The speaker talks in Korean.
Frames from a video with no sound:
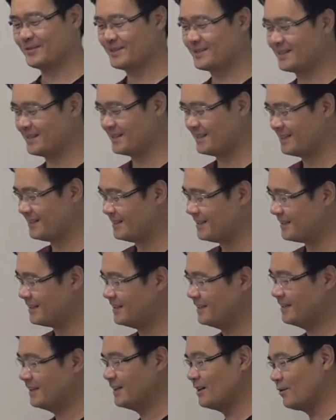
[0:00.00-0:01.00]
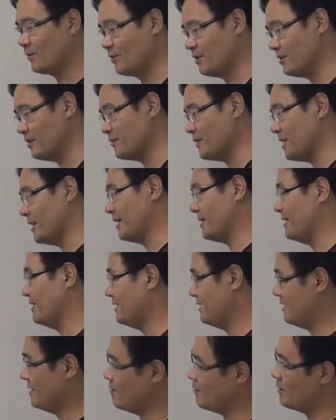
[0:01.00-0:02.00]
자 오늘 그러면
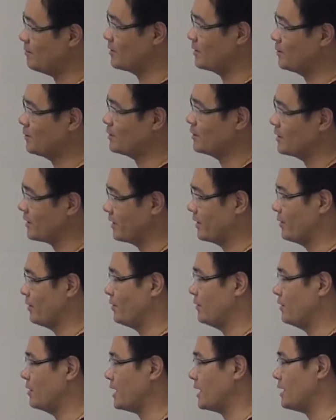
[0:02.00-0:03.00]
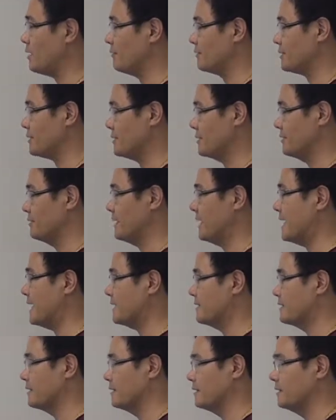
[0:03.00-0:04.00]
일과 한번 들어보도록 할게요. How to
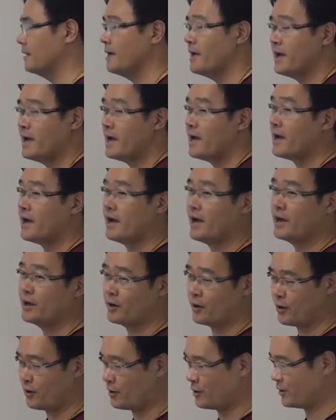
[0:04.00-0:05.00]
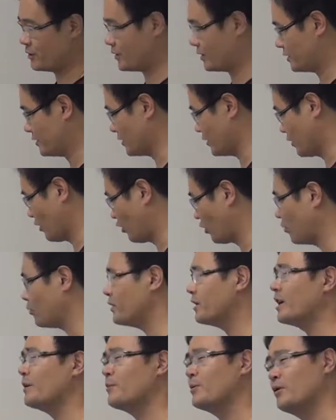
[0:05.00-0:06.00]
handle haters. 그쵸?
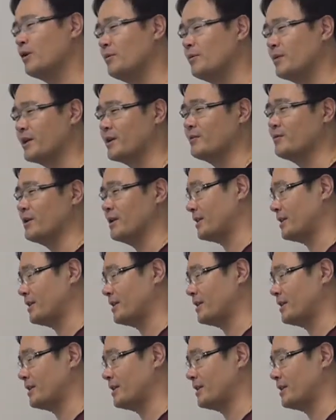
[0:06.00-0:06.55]
여러분에게 필요한 말인 것